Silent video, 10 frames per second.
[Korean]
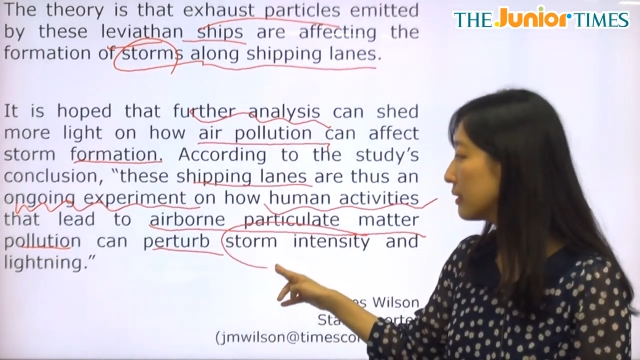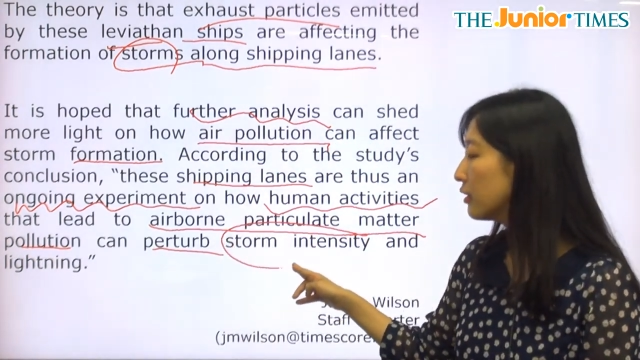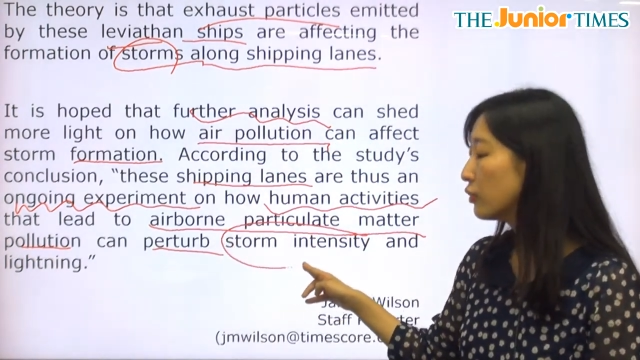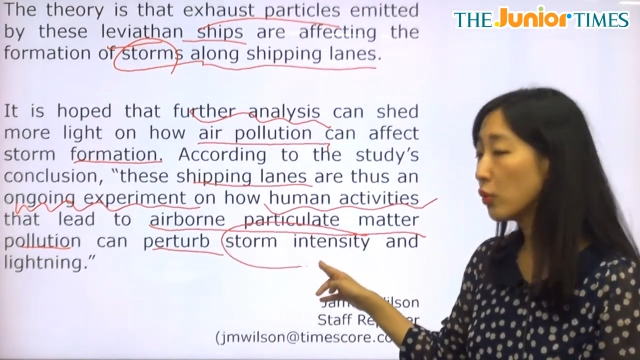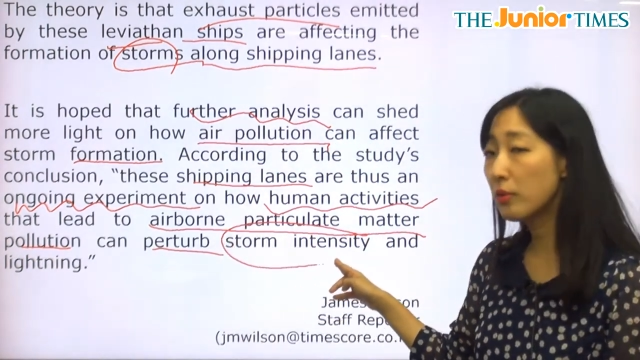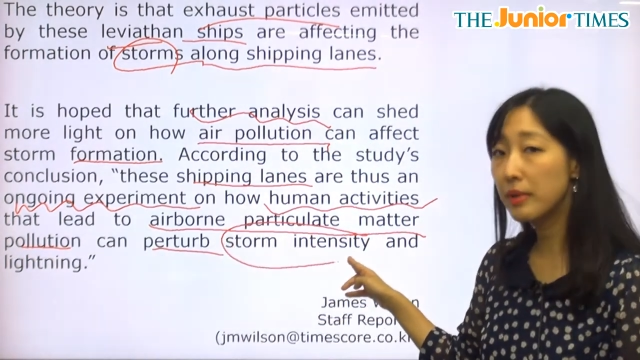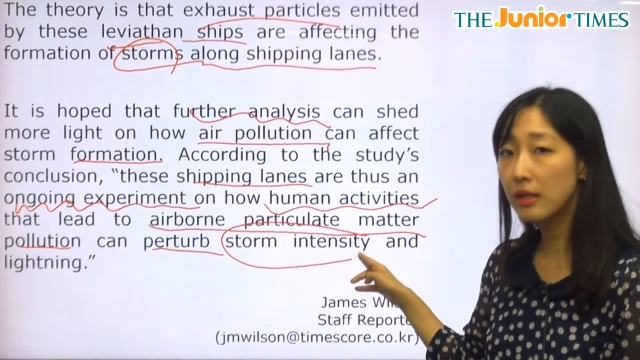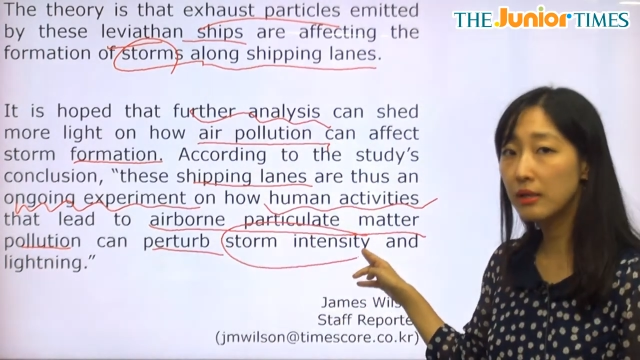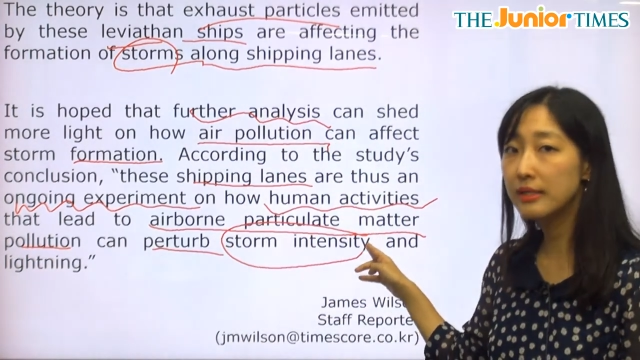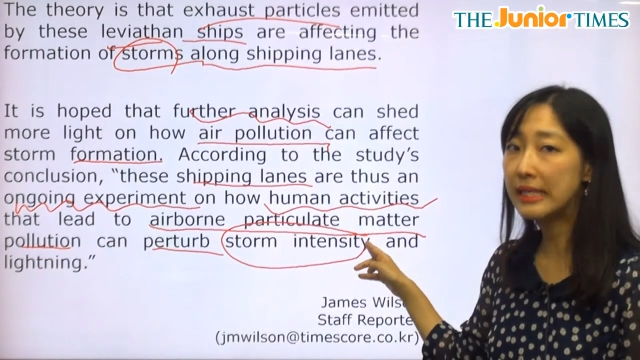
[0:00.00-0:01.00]

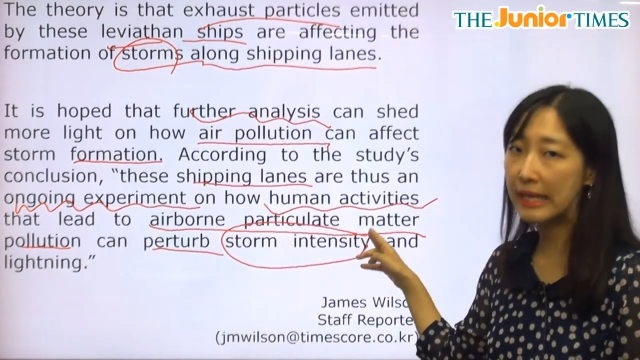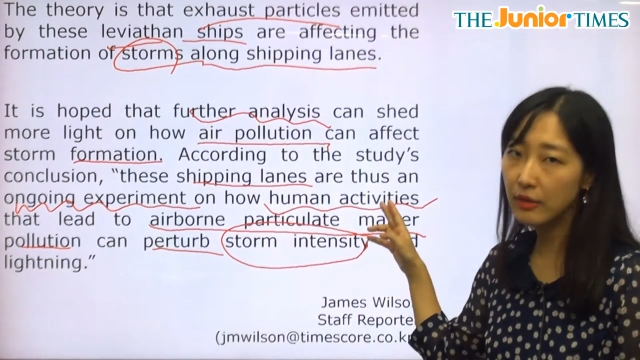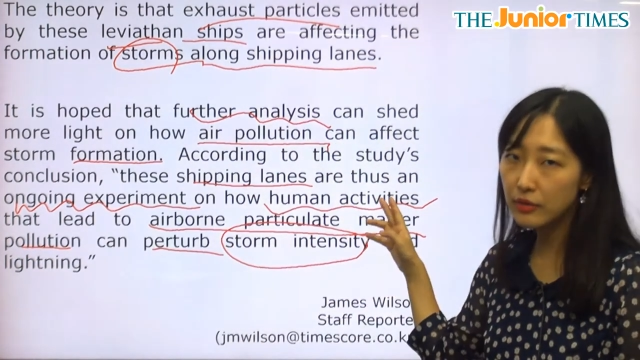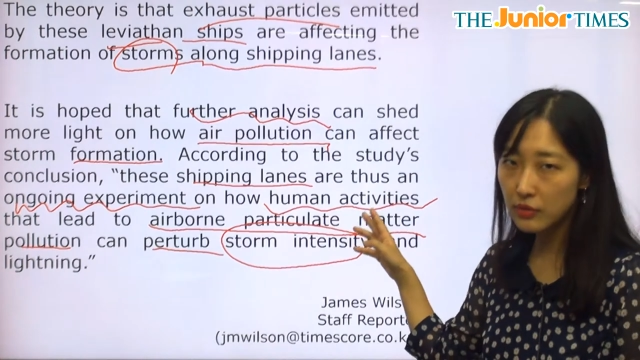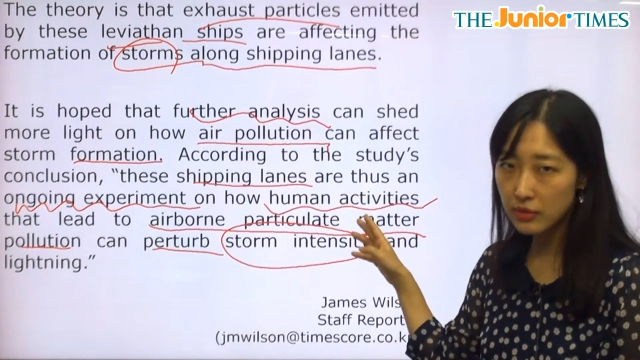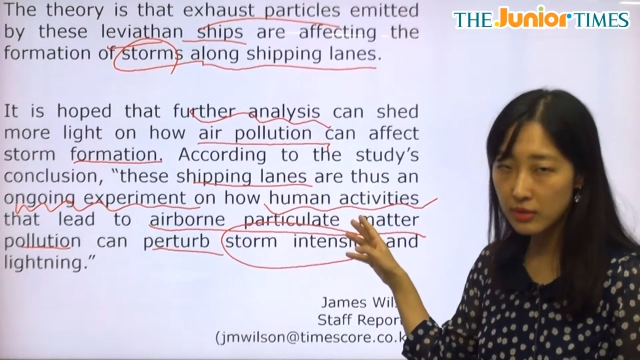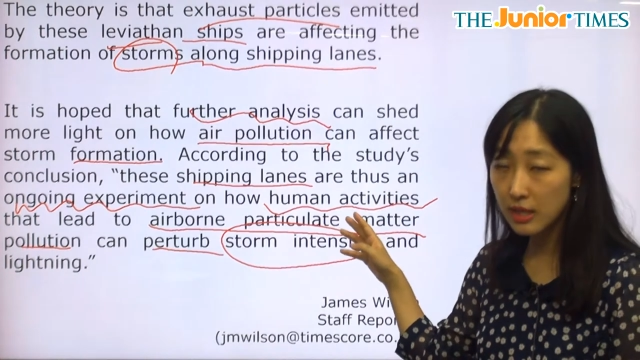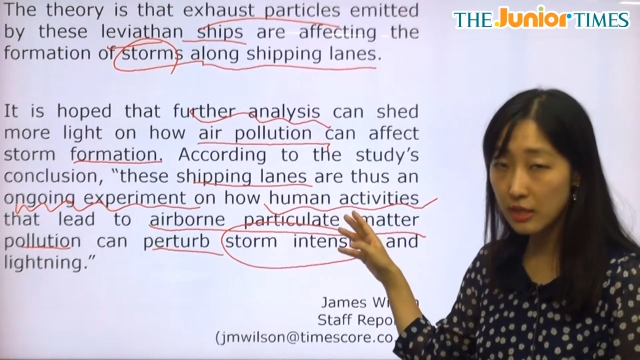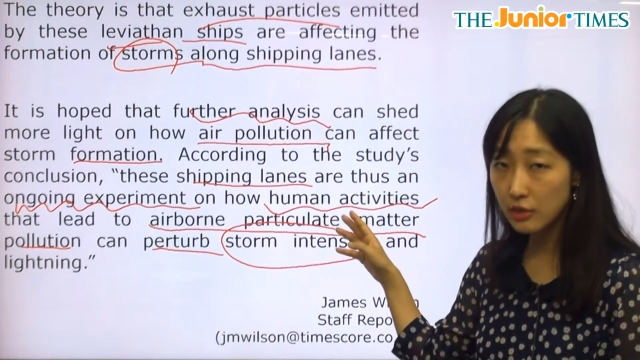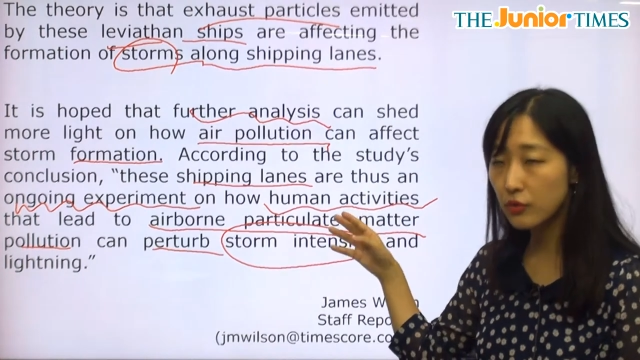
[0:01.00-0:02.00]
스톰이라는 건 자연
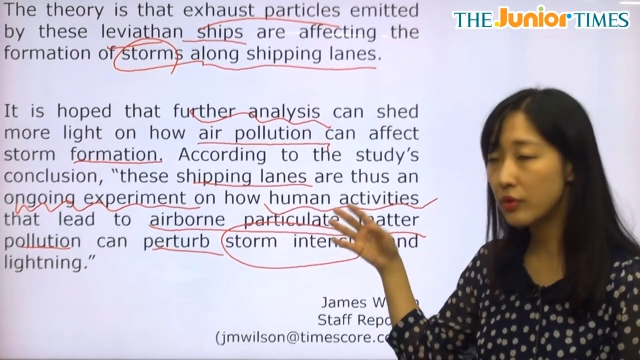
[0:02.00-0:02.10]
현상일 수